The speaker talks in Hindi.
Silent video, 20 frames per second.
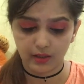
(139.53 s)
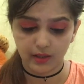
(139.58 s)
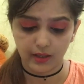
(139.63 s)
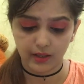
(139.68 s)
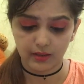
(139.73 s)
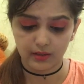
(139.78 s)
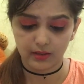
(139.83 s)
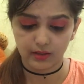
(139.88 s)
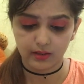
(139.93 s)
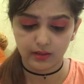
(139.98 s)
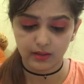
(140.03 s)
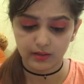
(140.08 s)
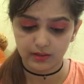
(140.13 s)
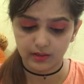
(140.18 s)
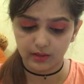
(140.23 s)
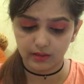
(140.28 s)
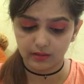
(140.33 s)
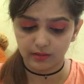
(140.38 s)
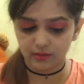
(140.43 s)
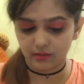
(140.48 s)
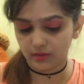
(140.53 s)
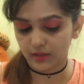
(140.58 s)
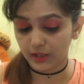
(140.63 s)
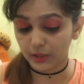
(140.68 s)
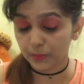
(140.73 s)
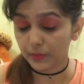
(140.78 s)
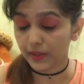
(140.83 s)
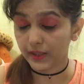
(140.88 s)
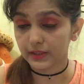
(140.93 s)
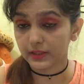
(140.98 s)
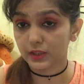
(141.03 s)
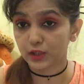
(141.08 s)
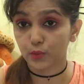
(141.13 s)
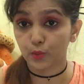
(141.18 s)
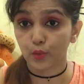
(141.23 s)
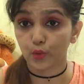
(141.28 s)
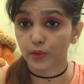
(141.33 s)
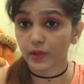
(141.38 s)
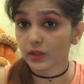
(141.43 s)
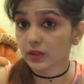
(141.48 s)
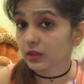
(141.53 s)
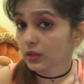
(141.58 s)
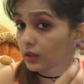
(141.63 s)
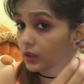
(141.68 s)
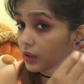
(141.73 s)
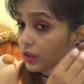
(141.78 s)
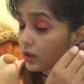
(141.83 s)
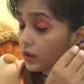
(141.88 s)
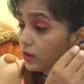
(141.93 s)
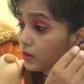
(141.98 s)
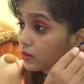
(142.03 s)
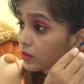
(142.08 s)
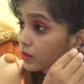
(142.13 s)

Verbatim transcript: आई थिंक ये सही प्राइस है इस प्रोडक्ट के लिए